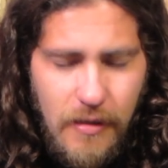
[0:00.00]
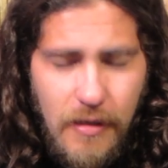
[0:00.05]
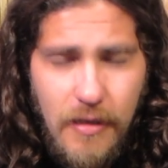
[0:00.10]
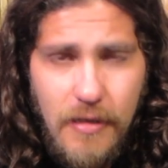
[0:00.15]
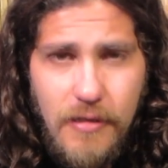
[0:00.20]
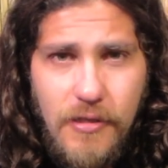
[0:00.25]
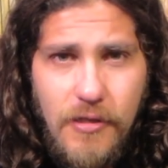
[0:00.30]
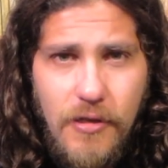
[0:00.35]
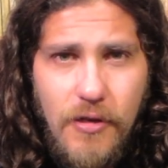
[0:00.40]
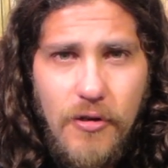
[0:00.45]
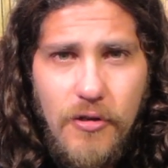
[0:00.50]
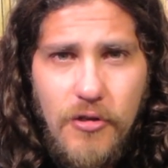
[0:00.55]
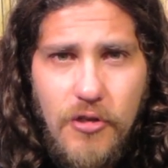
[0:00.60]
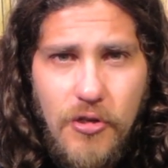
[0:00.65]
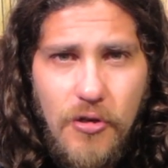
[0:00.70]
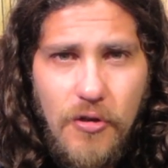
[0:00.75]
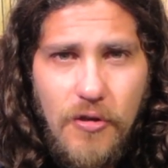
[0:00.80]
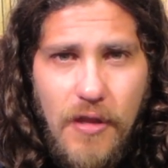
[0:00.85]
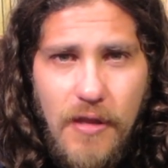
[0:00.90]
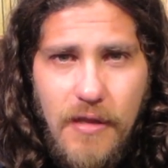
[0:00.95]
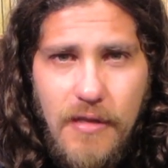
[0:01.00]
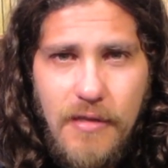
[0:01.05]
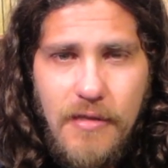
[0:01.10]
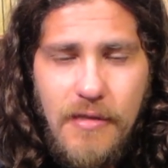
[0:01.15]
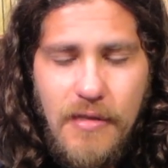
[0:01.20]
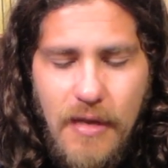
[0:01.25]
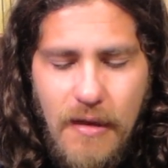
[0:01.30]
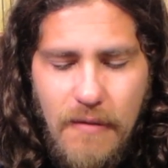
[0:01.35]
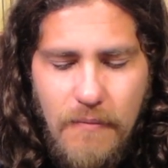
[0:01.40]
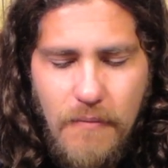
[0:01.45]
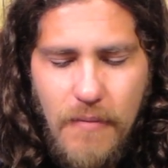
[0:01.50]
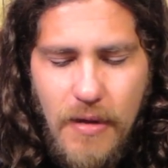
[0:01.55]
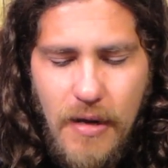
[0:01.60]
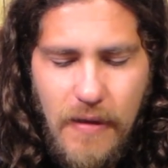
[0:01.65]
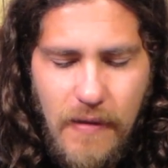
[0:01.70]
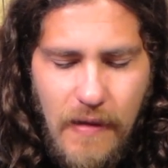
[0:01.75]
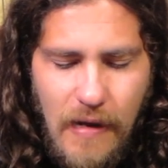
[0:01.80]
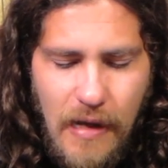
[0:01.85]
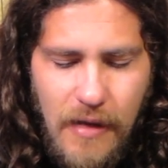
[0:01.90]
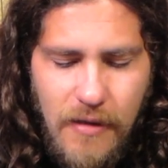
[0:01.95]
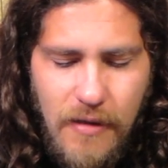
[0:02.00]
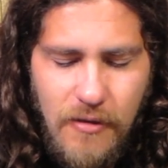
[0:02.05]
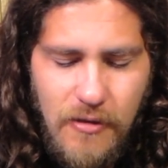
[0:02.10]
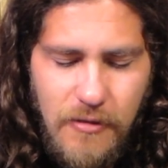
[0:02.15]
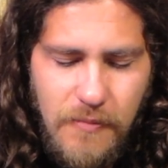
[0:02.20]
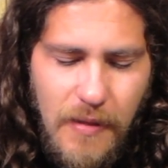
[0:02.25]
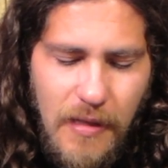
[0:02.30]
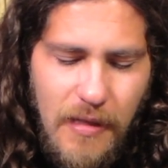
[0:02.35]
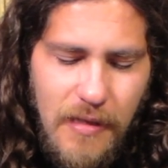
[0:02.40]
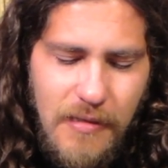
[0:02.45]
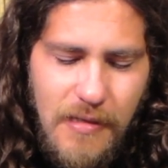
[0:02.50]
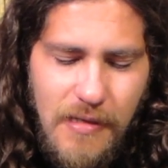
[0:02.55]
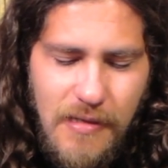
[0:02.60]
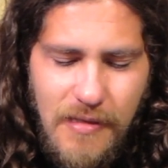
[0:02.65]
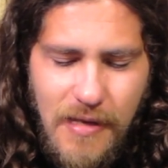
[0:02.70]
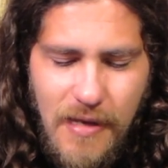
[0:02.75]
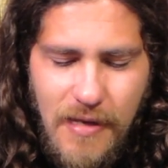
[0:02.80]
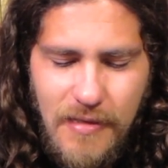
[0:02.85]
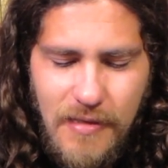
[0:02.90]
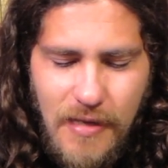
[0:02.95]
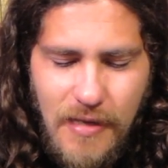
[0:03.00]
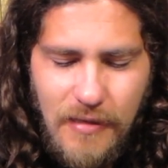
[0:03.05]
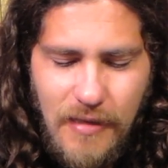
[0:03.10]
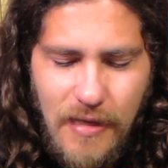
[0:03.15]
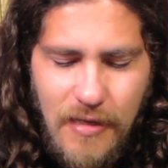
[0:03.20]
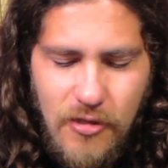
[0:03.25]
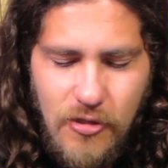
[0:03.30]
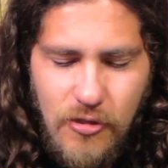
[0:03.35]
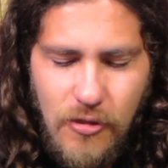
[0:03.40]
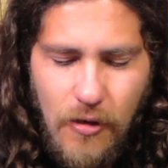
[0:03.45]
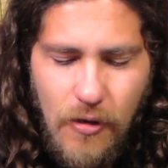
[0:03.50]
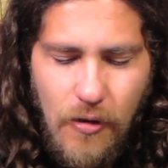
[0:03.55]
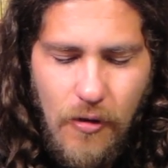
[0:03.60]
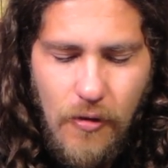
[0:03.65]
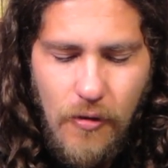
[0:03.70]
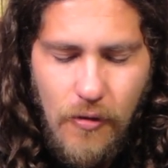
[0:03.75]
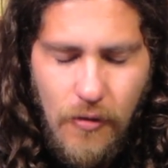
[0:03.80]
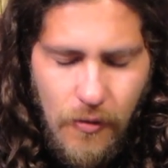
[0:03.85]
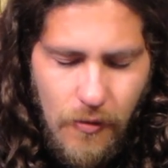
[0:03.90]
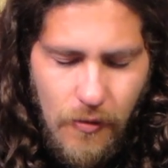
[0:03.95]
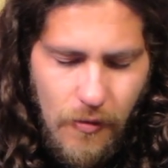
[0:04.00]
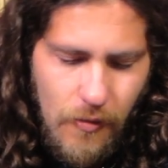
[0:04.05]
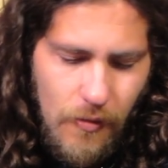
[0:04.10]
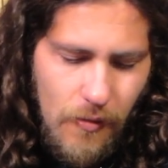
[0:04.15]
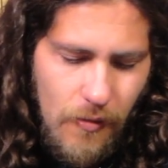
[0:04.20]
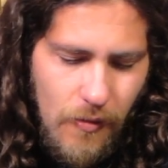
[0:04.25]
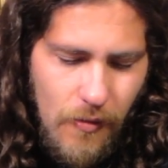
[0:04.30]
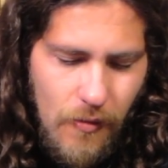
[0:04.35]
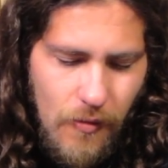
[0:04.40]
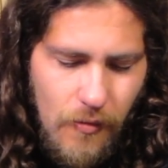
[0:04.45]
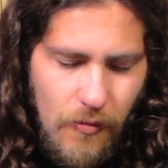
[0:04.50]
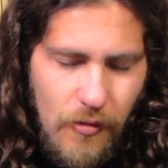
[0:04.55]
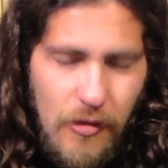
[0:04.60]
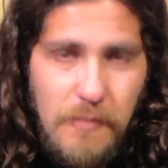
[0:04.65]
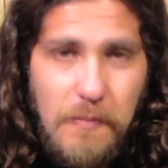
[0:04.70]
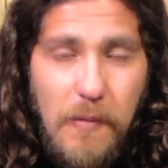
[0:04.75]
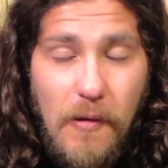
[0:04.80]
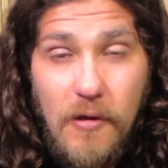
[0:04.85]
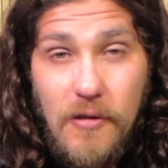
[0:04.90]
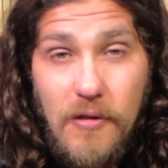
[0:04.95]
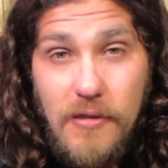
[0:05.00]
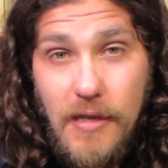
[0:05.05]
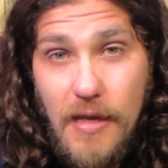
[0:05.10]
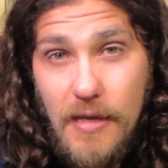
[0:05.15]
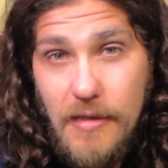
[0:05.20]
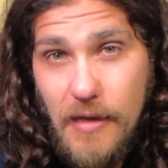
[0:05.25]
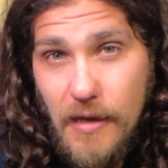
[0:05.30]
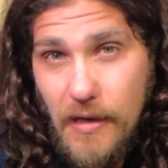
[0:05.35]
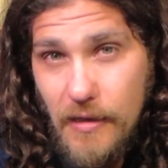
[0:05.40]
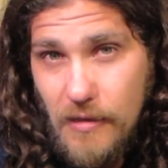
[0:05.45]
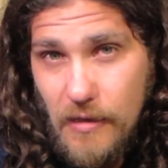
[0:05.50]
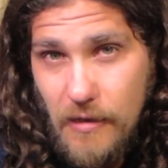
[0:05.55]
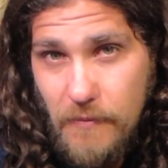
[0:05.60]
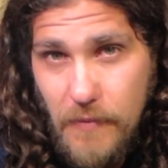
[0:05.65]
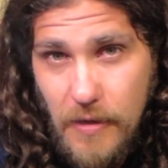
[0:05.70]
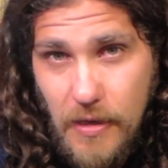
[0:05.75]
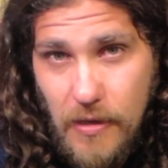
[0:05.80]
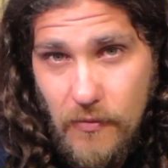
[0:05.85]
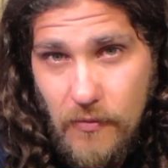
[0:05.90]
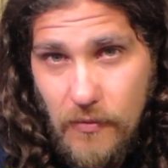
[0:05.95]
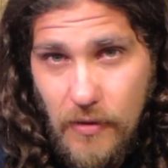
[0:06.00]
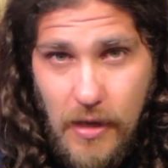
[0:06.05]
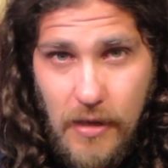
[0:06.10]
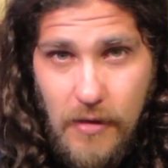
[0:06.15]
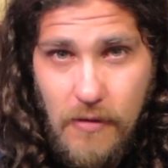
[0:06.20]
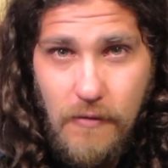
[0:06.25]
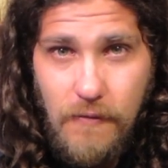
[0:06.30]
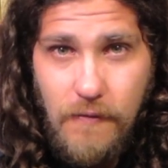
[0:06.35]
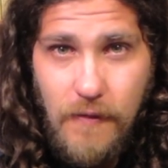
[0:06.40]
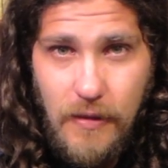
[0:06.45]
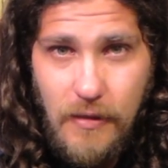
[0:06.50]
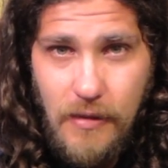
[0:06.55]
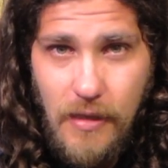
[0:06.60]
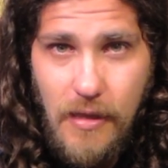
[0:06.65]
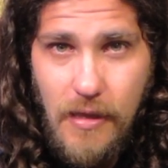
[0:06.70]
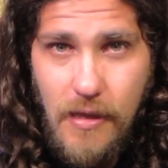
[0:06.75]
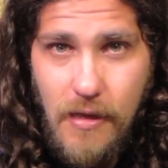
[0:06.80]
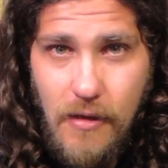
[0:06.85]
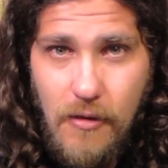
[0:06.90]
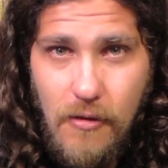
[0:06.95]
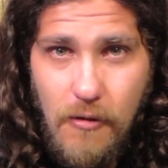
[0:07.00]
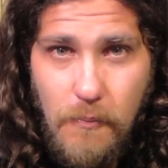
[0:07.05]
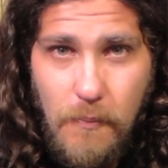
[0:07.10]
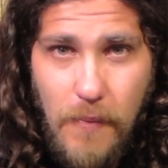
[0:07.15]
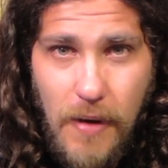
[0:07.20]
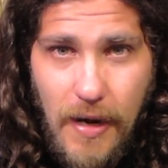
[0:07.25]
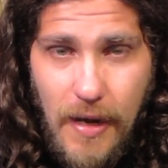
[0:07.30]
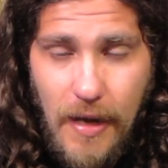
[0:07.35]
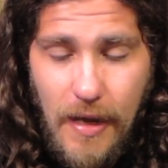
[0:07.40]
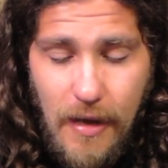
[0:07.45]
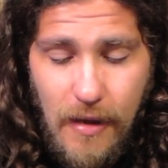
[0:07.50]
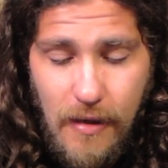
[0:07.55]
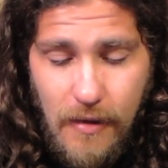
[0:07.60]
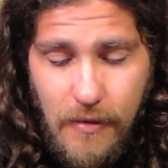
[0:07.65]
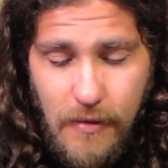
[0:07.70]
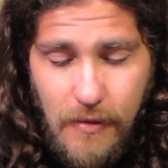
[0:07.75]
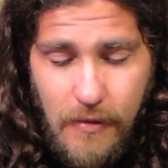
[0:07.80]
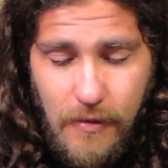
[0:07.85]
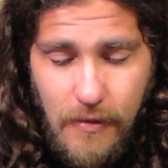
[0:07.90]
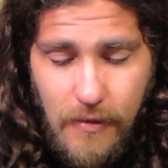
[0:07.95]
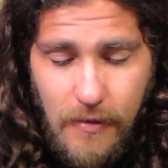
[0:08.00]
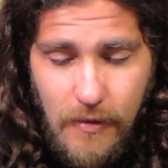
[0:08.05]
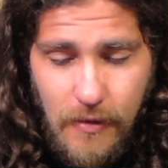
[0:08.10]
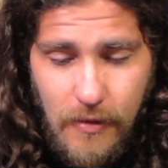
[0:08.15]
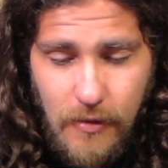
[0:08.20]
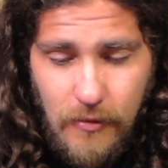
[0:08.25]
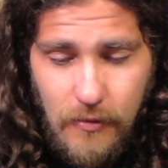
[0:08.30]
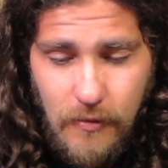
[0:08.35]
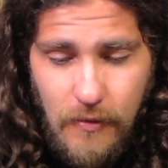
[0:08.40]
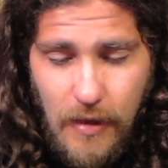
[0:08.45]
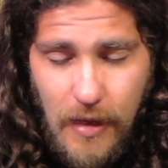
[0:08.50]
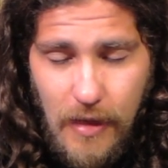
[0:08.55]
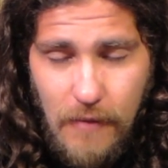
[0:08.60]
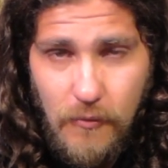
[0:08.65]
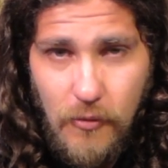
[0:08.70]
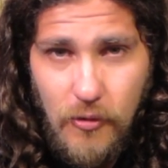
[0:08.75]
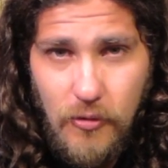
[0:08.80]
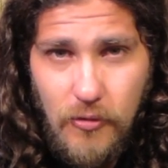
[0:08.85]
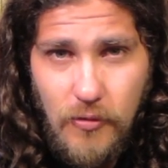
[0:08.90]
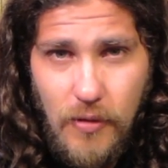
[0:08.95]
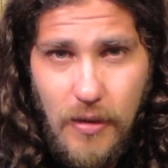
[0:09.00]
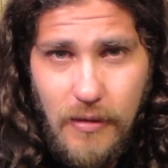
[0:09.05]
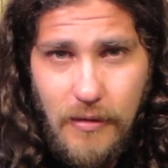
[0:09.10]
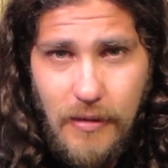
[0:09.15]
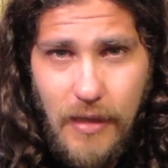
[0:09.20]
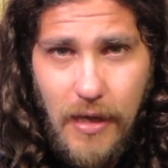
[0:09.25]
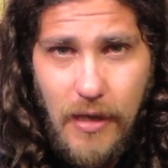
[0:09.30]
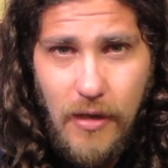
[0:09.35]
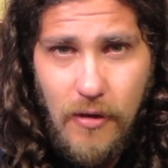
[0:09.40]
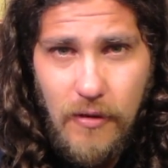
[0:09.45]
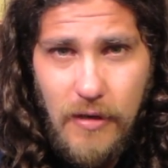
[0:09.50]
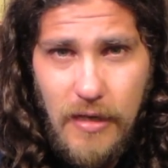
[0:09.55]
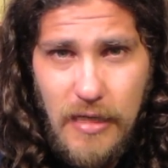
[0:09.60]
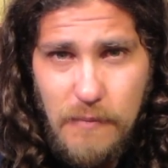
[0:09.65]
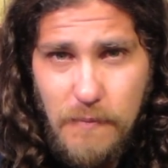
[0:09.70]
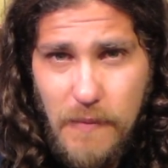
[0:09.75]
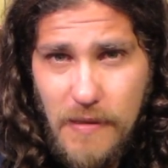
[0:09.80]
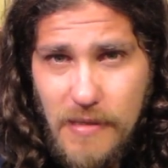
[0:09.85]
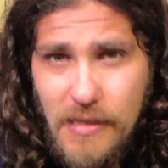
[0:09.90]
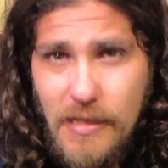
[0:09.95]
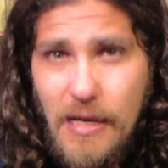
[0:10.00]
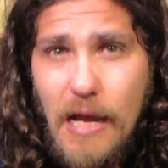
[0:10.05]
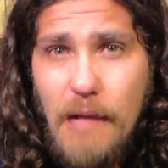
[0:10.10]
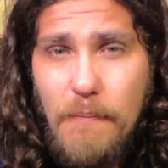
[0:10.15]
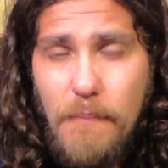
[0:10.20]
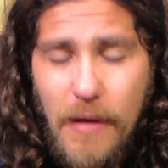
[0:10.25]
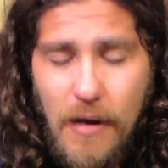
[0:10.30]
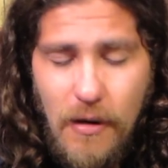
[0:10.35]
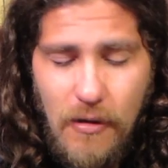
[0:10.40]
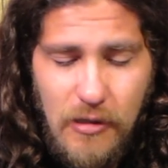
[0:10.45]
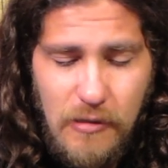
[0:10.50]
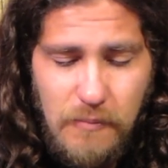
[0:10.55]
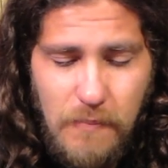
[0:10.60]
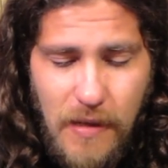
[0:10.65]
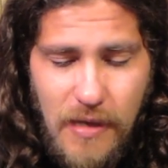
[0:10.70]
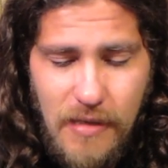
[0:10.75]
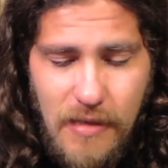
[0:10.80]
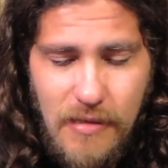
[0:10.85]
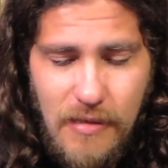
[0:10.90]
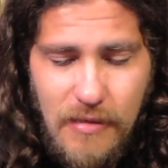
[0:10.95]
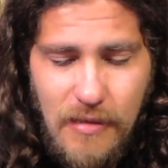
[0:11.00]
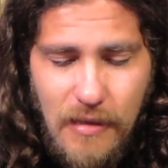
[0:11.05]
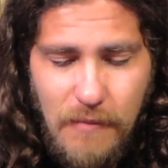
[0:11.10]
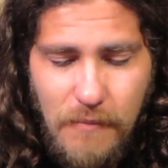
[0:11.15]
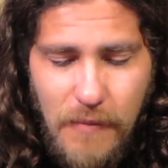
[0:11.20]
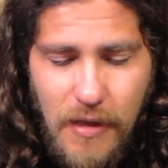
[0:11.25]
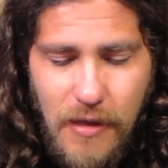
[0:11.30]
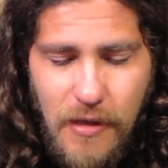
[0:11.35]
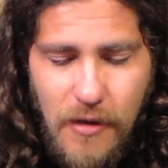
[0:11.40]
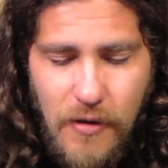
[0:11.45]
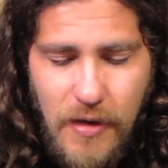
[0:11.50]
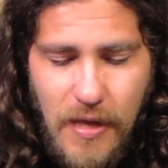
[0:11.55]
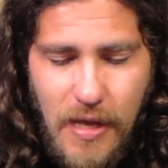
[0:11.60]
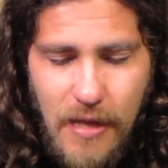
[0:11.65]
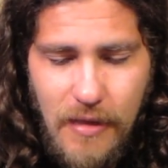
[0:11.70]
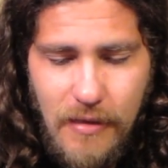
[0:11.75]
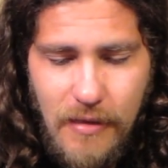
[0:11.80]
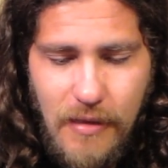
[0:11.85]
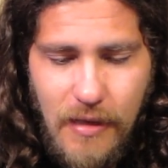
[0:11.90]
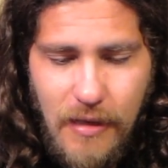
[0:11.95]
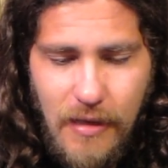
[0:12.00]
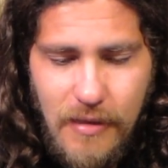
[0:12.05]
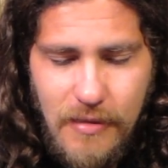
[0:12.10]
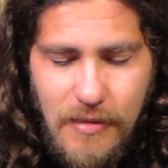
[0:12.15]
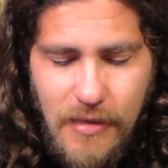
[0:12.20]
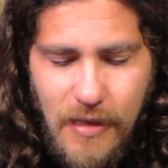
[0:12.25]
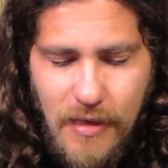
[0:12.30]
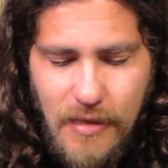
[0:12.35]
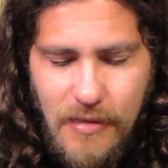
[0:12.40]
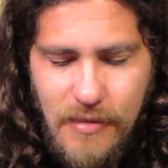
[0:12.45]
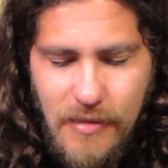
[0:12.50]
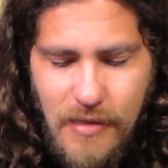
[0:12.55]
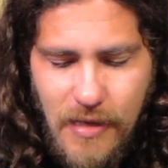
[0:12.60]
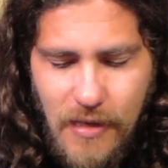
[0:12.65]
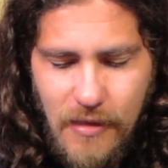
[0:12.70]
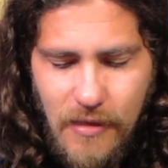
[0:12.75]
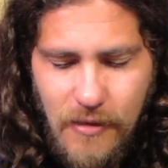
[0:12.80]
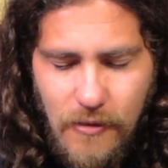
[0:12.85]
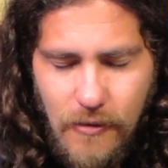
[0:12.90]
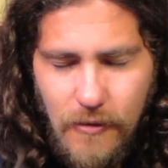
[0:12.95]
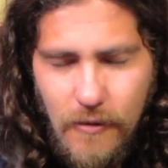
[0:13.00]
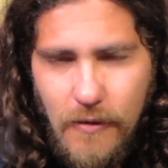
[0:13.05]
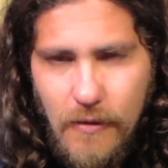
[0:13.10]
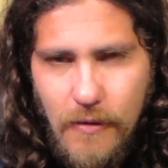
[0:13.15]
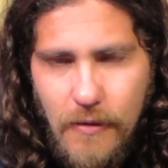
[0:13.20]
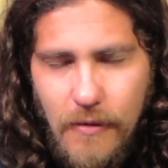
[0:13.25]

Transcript: 18 de diciembre del año 2016, a tan solo unos pocos días de que termine un año fatídico para el mundo entero, en especial para los países del Medio Oriente que siguen siendo